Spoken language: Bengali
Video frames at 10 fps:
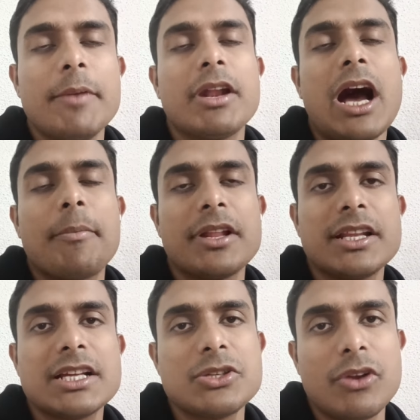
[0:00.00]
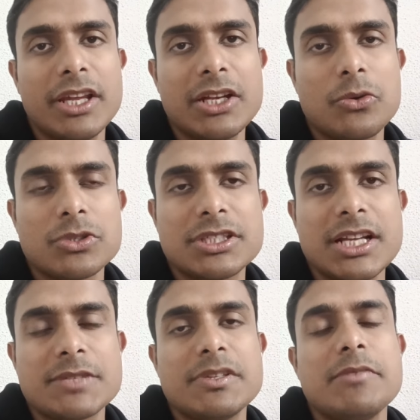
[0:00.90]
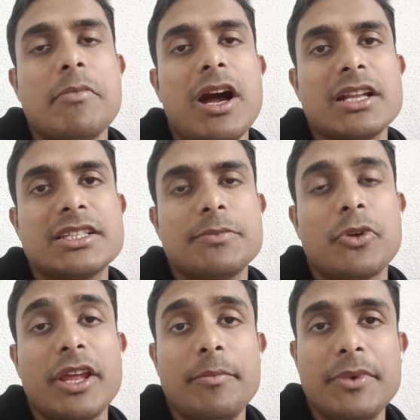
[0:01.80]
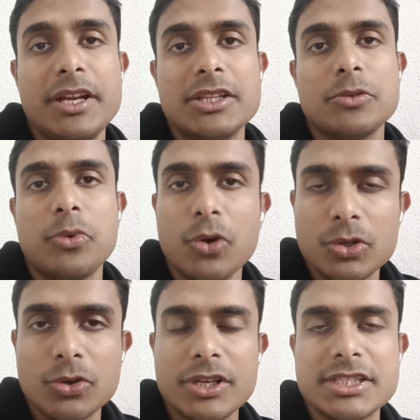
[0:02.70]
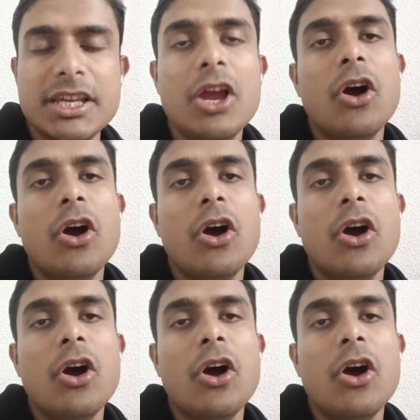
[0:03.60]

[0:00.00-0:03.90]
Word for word: এবার আপনাদের কাছে অনেকের কোশ্চেন আসবে যে মার্চের পরে এপ্রিলে তো ভোট রয়েছে